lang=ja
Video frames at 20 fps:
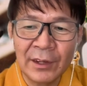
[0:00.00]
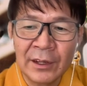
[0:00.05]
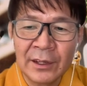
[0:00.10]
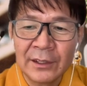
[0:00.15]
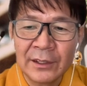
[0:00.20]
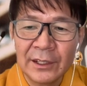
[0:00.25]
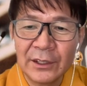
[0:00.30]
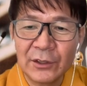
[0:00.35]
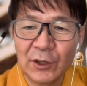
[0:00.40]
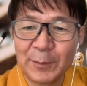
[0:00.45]

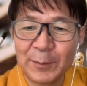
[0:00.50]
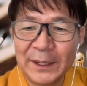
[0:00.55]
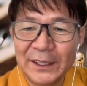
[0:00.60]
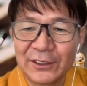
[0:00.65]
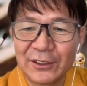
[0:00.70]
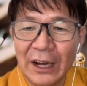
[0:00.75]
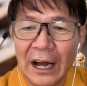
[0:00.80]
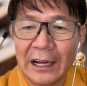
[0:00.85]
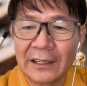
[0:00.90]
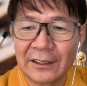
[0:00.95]
ん、いい
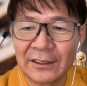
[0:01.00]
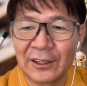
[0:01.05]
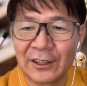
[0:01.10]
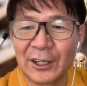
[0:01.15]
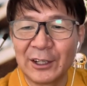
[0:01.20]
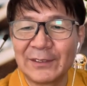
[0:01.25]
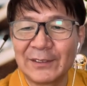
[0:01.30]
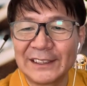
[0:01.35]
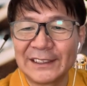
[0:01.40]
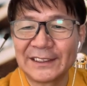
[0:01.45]
コメントありがとうご
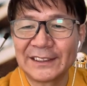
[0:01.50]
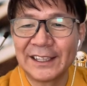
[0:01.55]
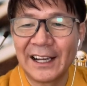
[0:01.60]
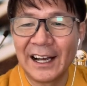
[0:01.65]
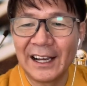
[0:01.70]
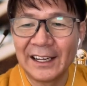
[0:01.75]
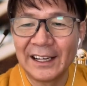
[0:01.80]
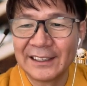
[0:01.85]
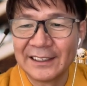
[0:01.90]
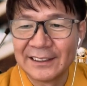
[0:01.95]
ざいます。
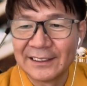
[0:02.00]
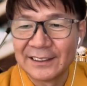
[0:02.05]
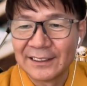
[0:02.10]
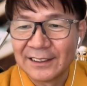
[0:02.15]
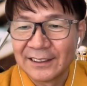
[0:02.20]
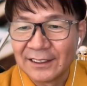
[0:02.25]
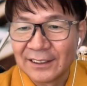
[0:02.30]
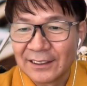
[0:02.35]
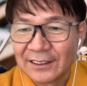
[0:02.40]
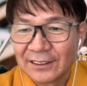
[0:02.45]
はい、
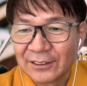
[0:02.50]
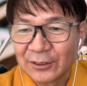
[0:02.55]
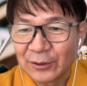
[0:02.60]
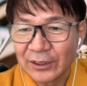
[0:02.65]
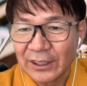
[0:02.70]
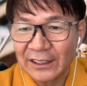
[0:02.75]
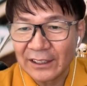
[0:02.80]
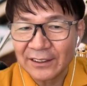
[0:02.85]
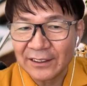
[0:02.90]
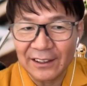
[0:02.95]
こ
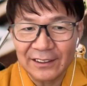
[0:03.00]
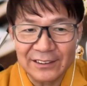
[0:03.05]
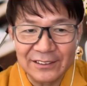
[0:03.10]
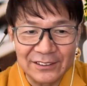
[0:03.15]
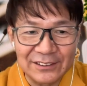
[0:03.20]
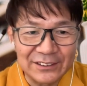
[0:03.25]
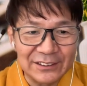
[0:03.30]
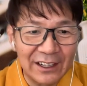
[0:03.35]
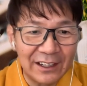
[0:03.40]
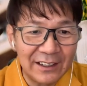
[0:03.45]
れなんて書いてる
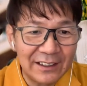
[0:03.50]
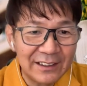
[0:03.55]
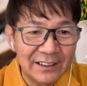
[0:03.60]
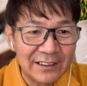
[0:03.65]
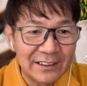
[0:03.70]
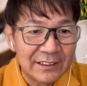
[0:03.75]
んですか、